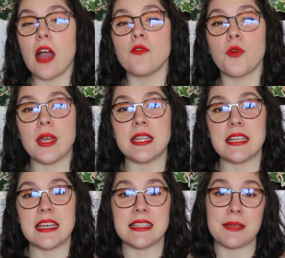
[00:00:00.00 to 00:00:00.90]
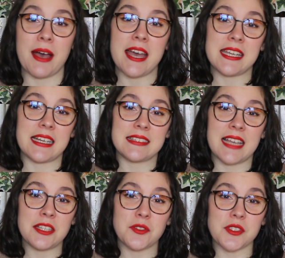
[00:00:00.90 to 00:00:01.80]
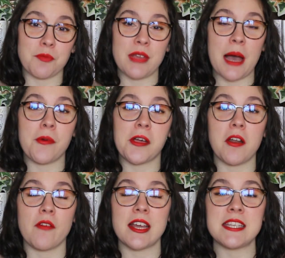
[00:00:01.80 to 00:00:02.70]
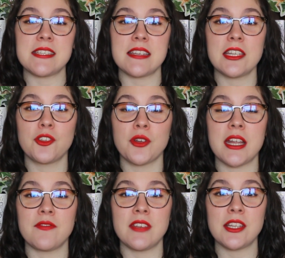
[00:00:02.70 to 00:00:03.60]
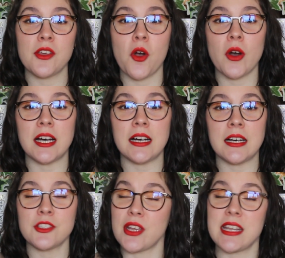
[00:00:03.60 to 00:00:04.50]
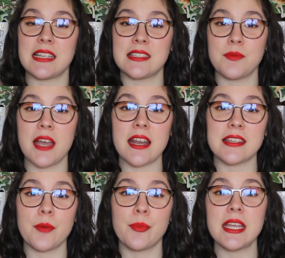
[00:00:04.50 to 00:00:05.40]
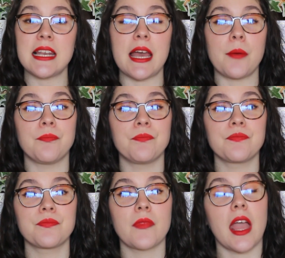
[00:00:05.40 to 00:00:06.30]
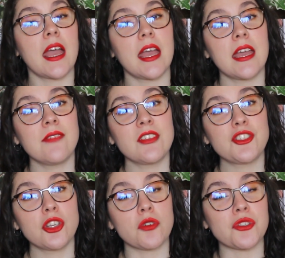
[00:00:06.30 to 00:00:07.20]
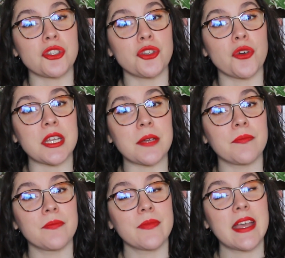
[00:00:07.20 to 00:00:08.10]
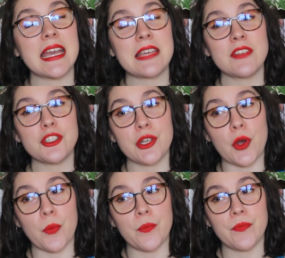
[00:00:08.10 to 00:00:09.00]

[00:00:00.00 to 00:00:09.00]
Voi direte, ma Erika, tanto sappiamo che lo avrai inserito nel video, uh, cioè nella TBR di aprile. E invece no, signori. E invece no.